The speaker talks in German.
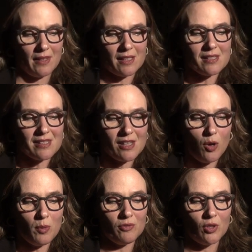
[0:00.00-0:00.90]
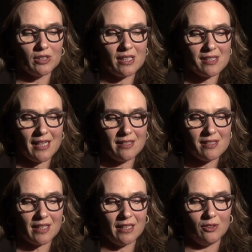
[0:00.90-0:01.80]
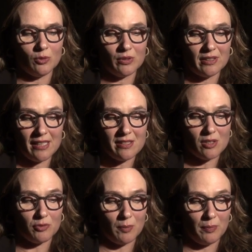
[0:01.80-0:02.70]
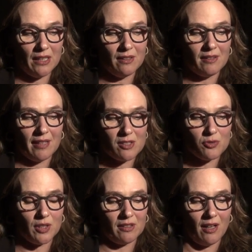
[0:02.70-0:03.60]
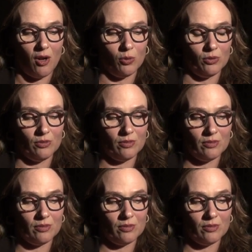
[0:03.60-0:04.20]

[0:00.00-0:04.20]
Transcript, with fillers: Das Zauberwort, das Tänzerinnen und Tänzer verbindet, heißt Vertrauen.